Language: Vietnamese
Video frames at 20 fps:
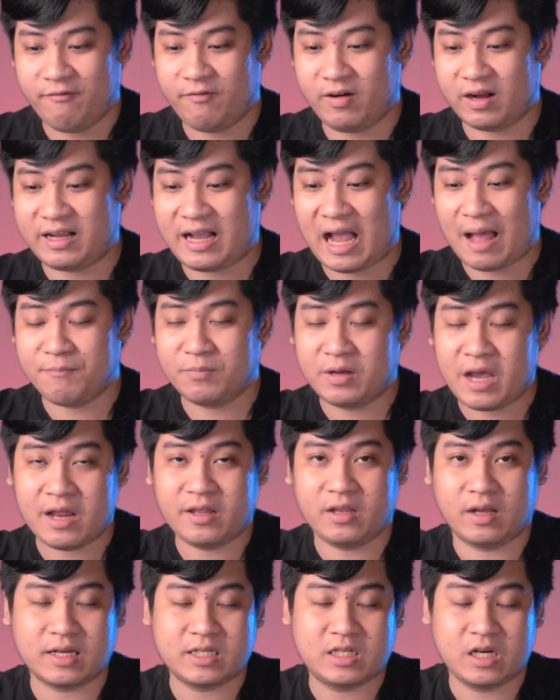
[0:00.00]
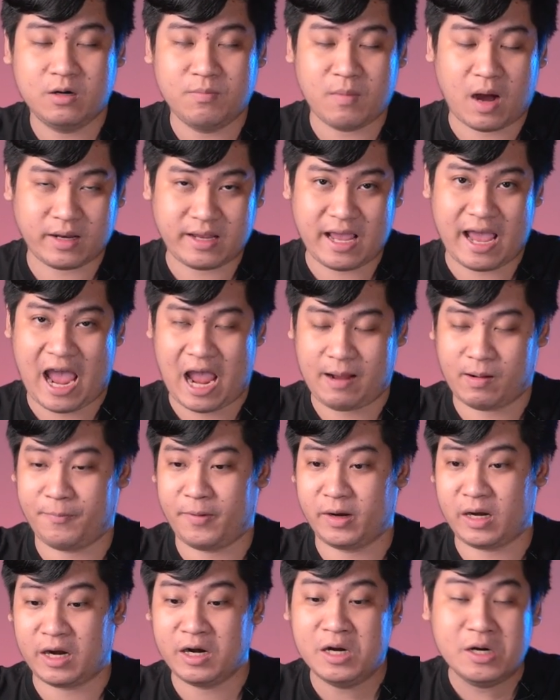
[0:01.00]
và cam kết những cái sứ mệnh dài hạn mà
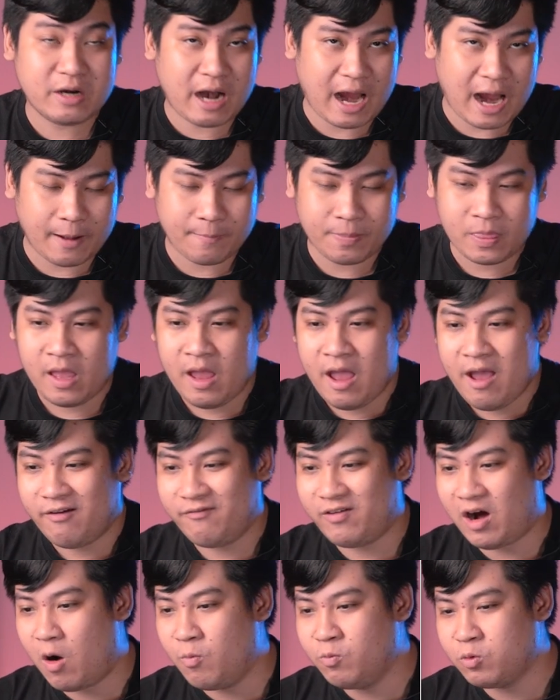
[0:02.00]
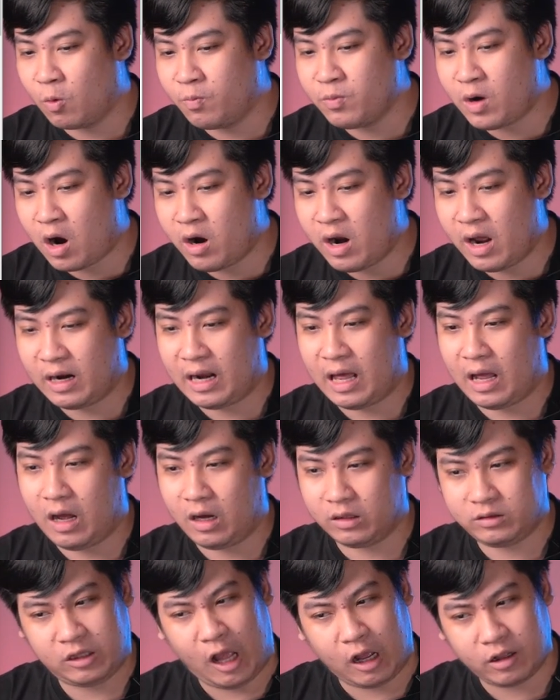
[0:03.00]
mình đã đưa ra và ông cũng nói rằng là
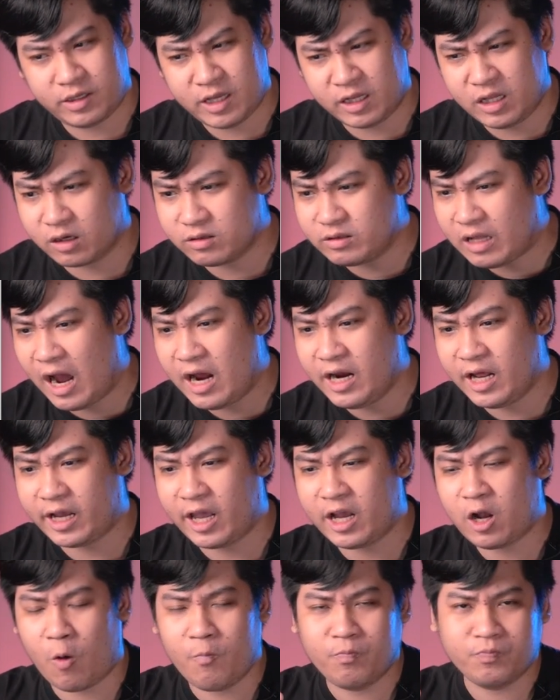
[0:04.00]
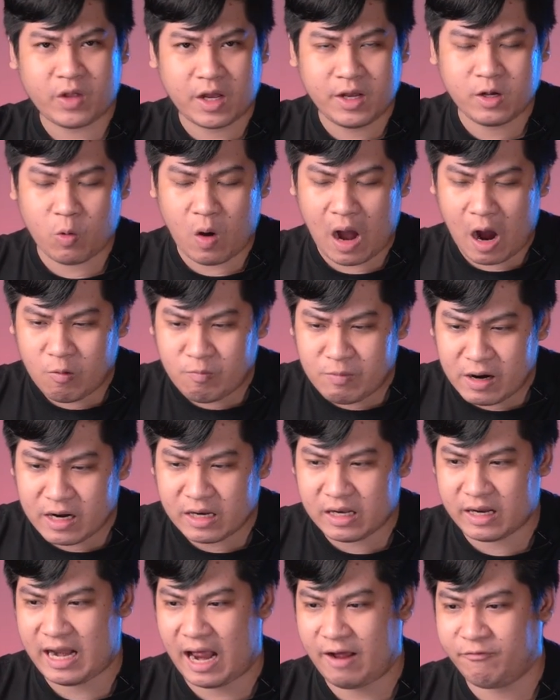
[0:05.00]
ờ, th- trên thực tế thì cái công ty của ông
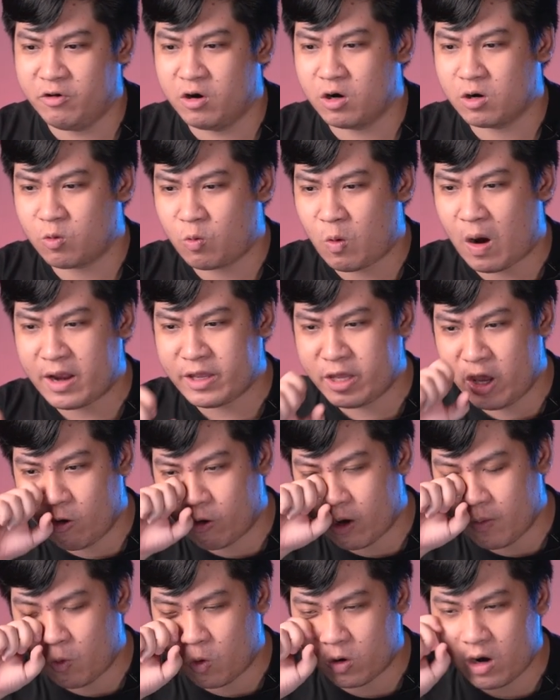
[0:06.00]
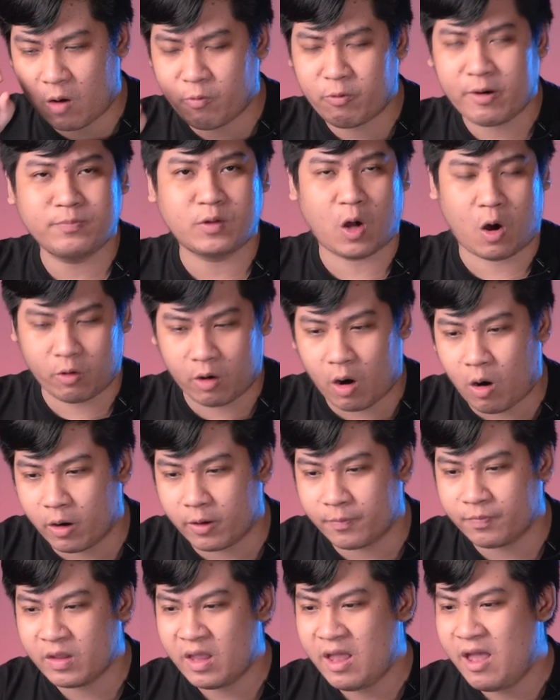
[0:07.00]
á, là đã vượt qua nhiều cái mùa đông crypto
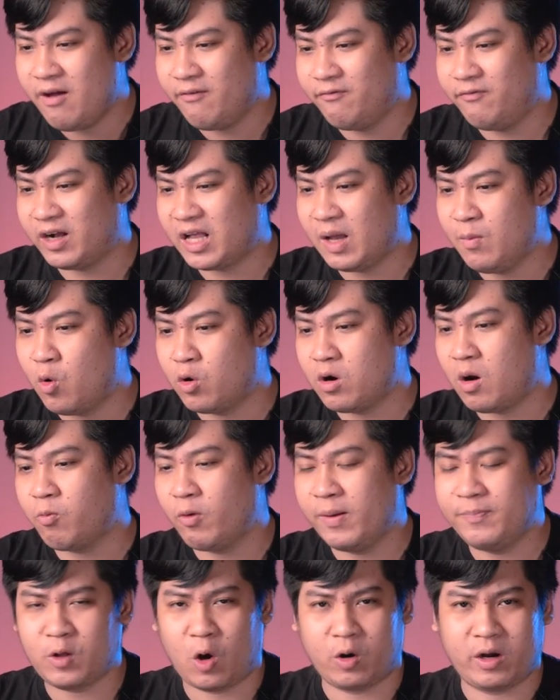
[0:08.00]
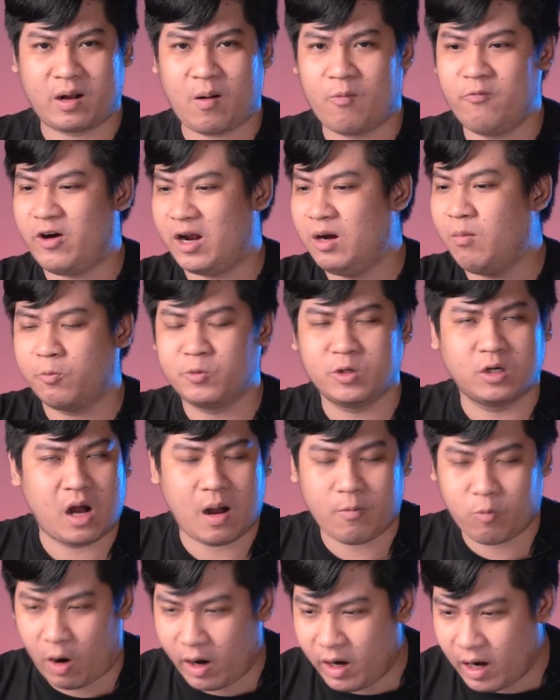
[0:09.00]
rồi và cái mùa đông crypto này không phải là một trường
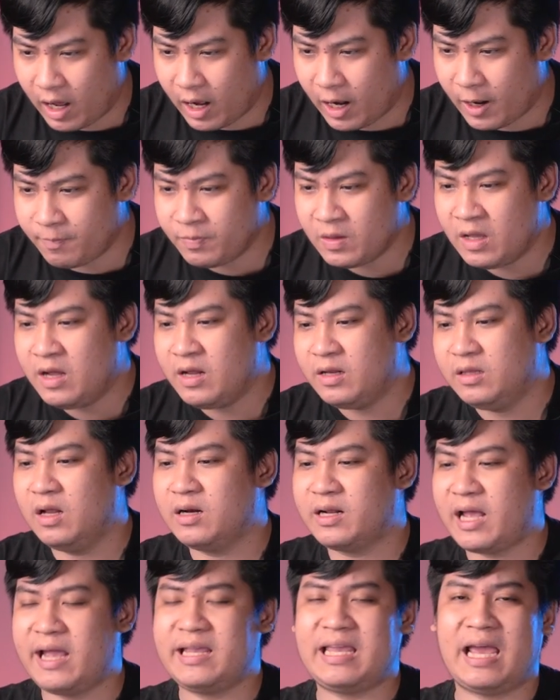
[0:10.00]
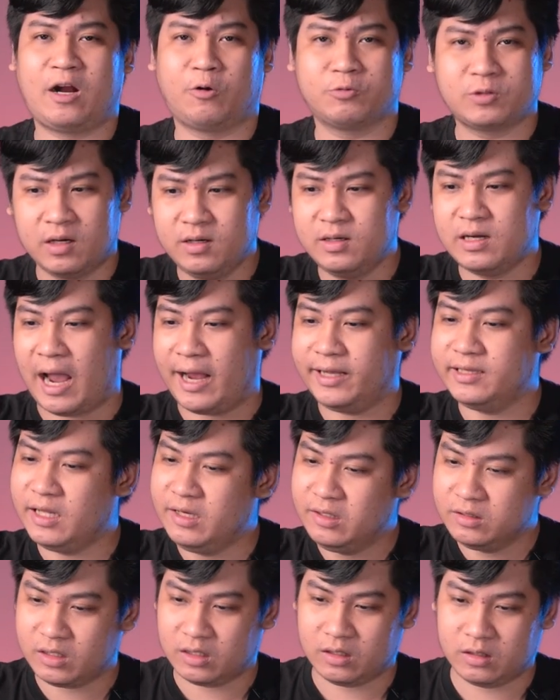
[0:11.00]
hợp ngoại lệ nên các nhà đầu tư hãy
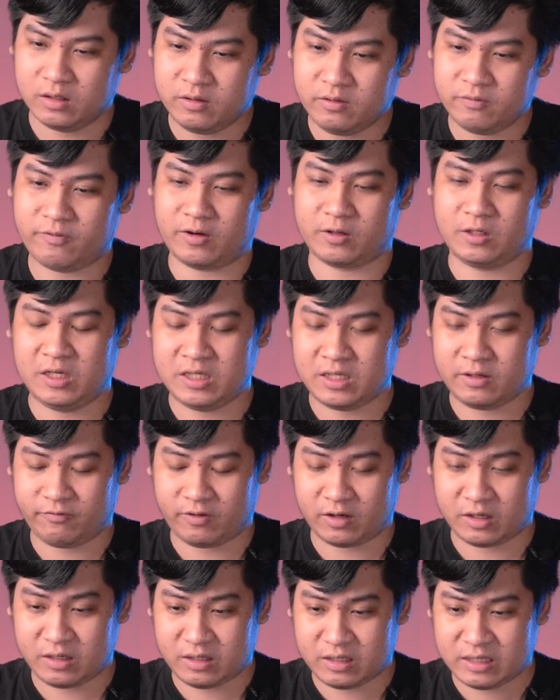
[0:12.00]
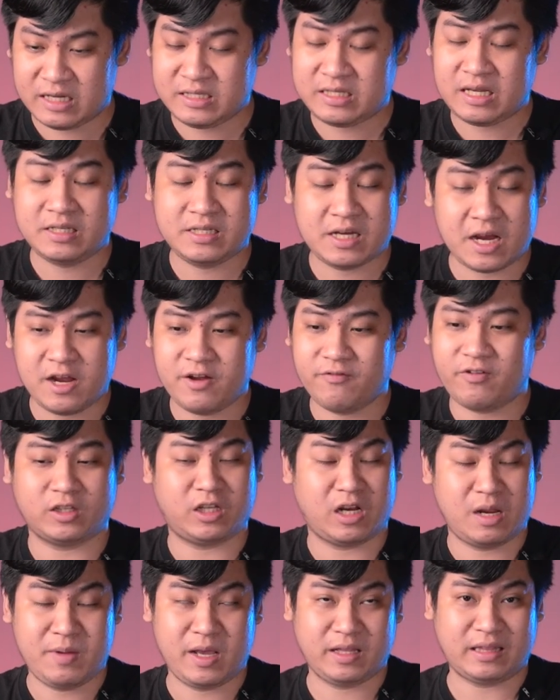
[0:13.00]
tin tưởng vào đi vào DCG vào
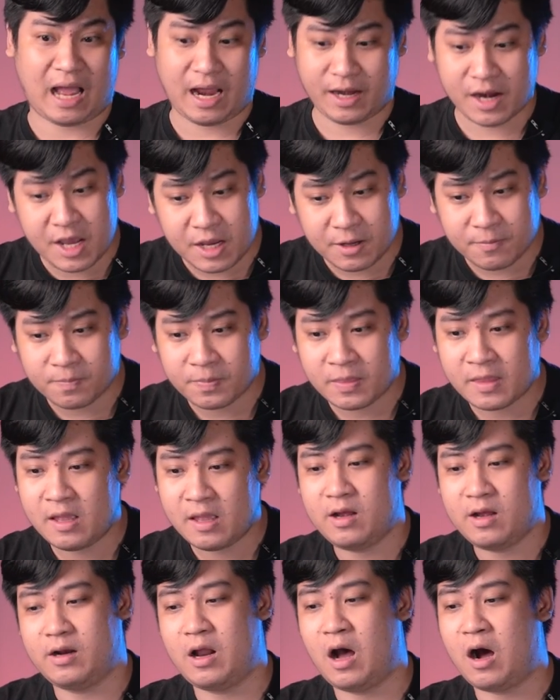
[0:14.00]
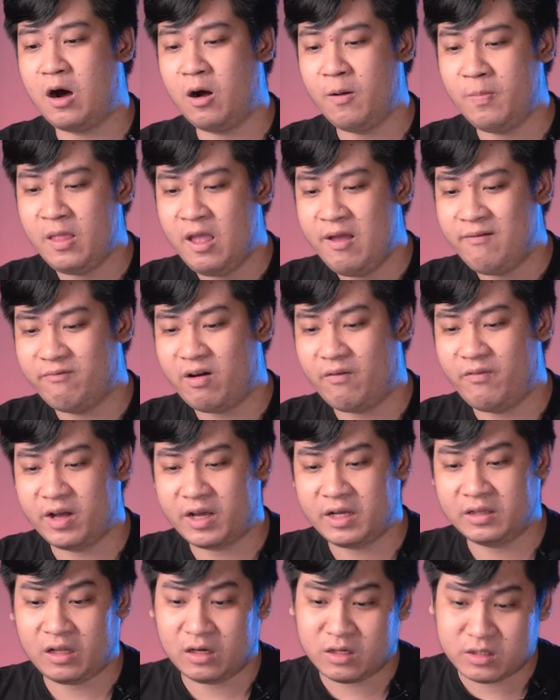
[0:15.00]
thời điểm hiện tại đi đó và về
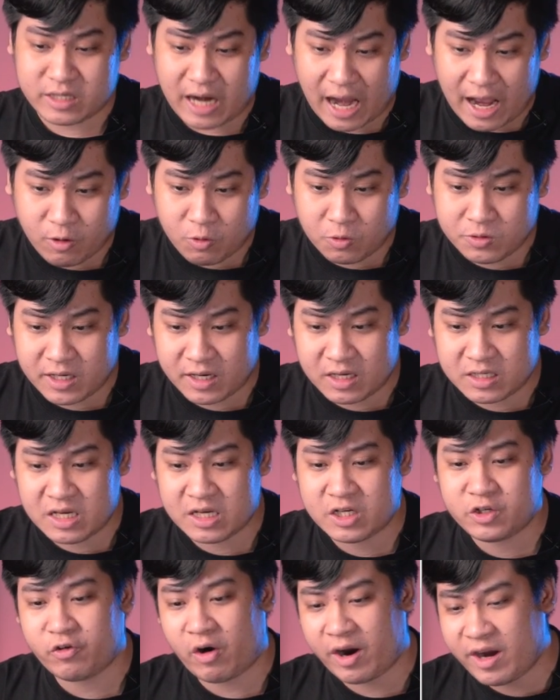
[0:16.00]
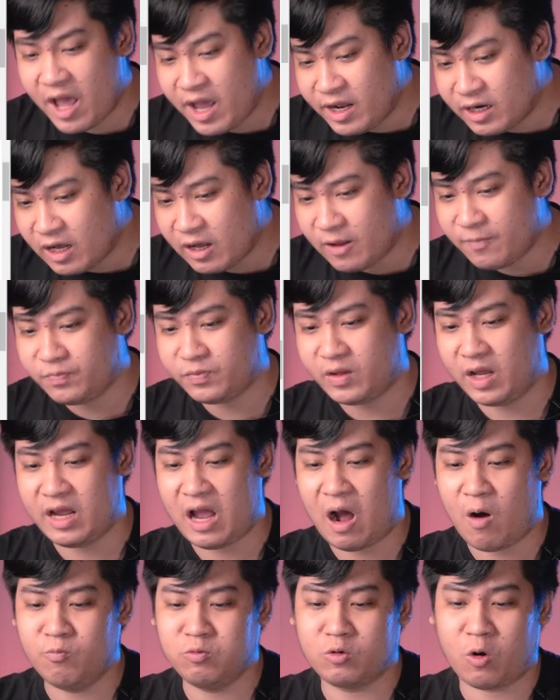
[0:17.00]
cái tình trạng của Genesis Trading đó thì
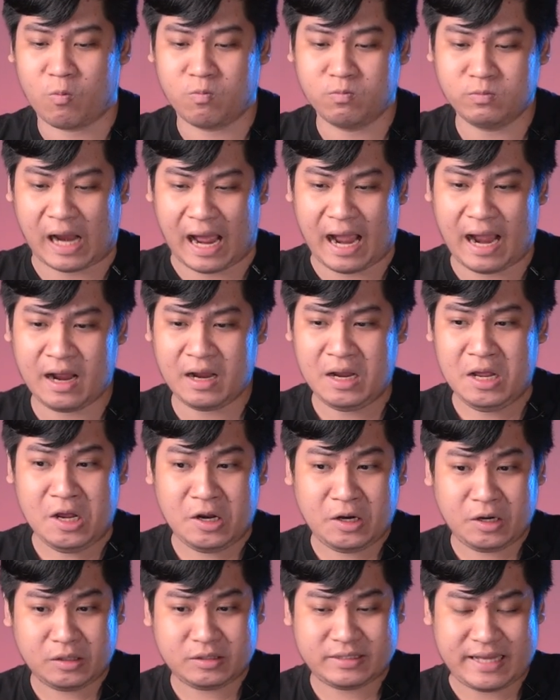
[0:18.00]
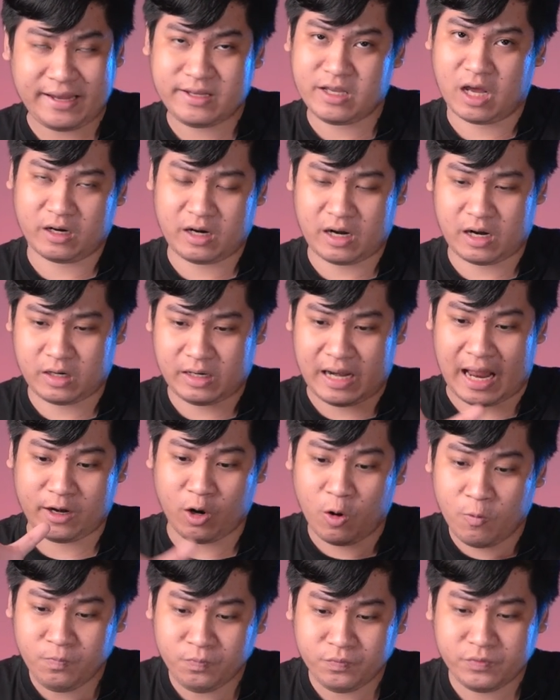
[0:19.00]
ông cũng đã xác nhận là là
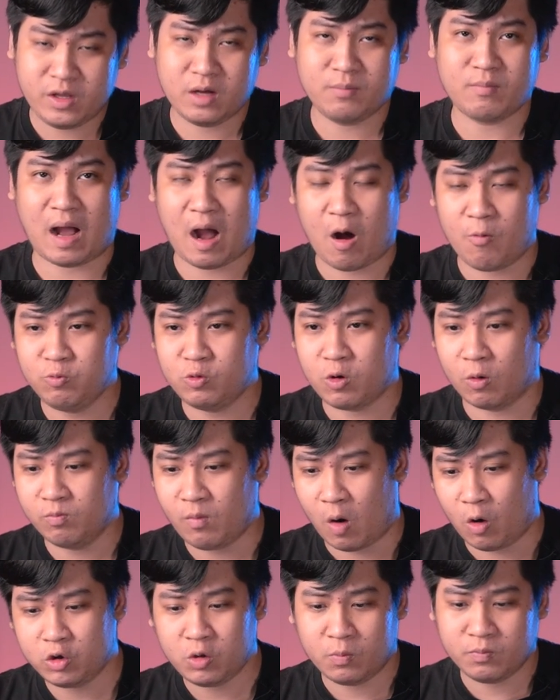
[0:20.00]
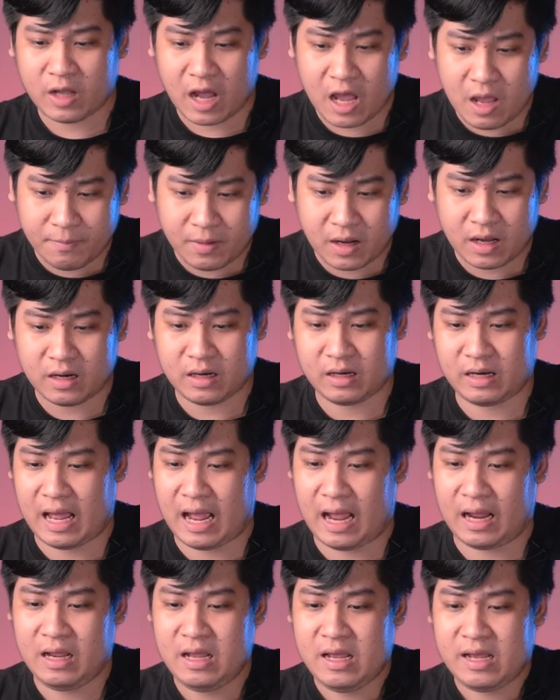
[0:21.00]
đúng nhưng mà ông cũng bổ sung thêm á,
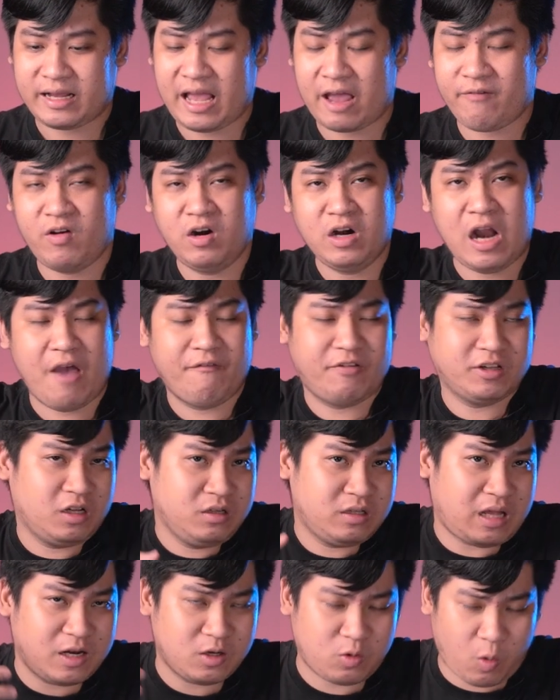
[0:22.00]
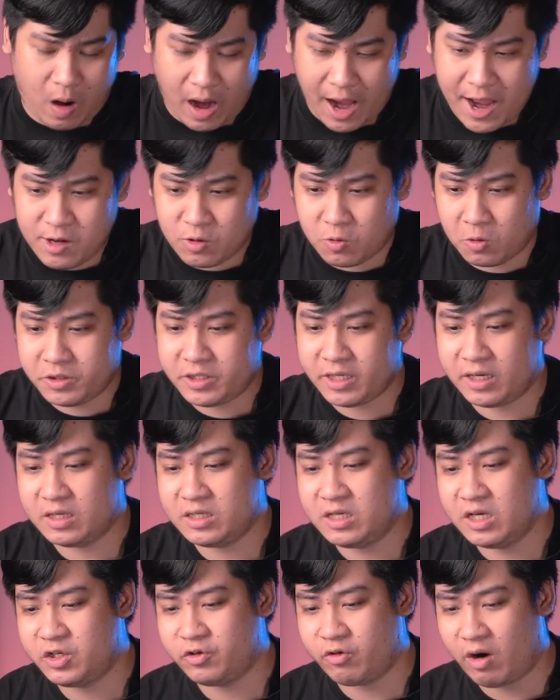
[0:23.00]
là các vấn đề về tính thanh khoản của
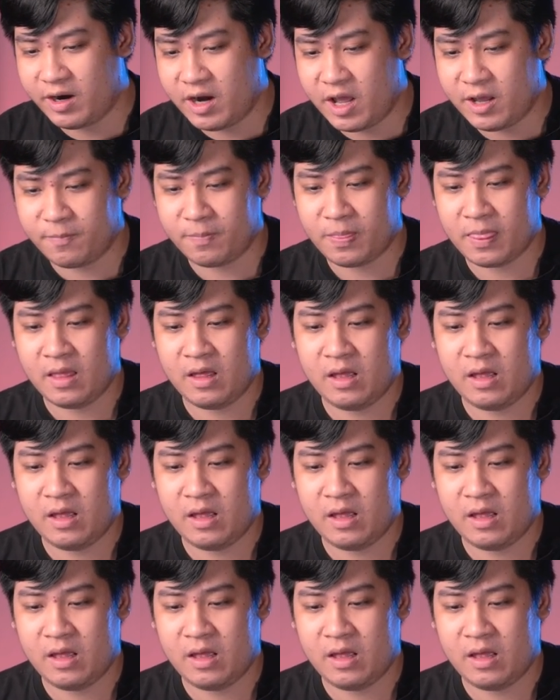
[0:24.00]
Genesis Trading